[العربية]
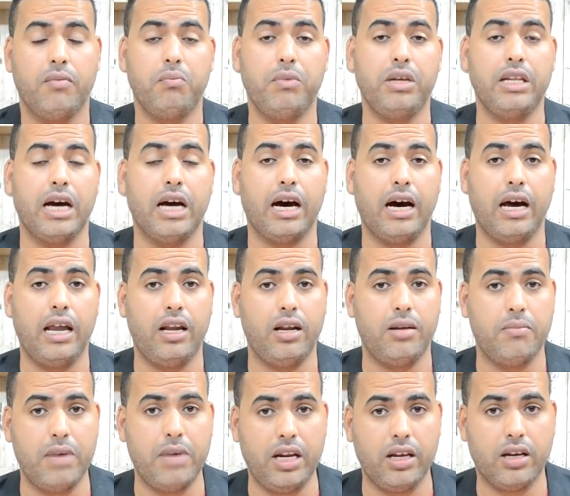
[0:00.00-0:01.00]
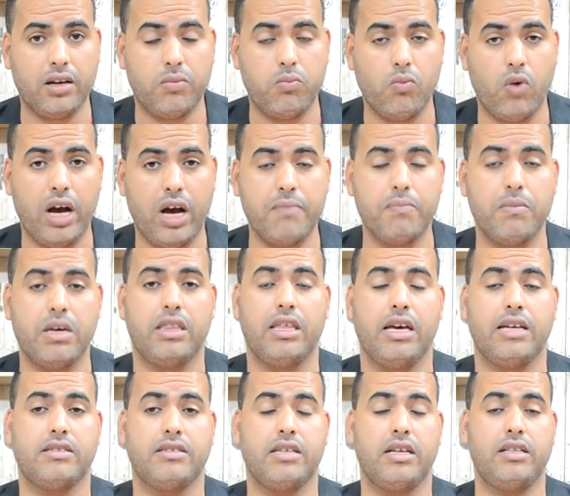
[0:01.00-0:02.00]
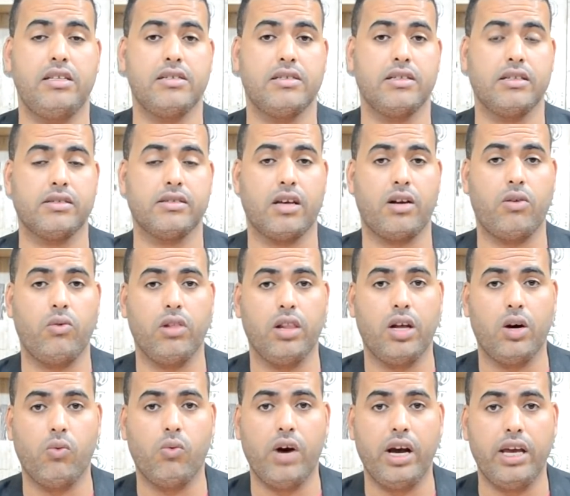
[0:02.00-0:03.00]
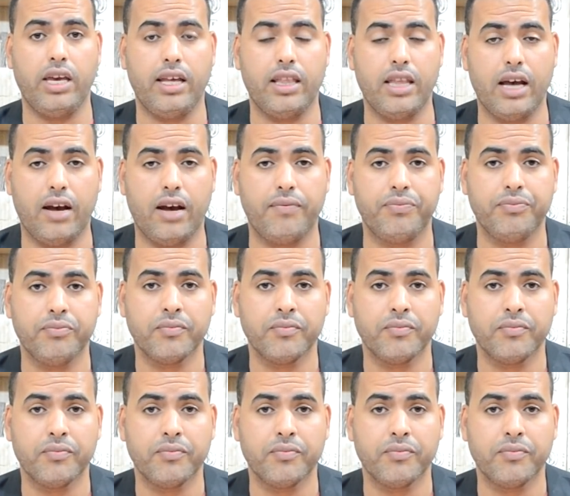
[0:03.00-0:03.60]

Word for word: من الملك محمد السادس نصره الله وأيده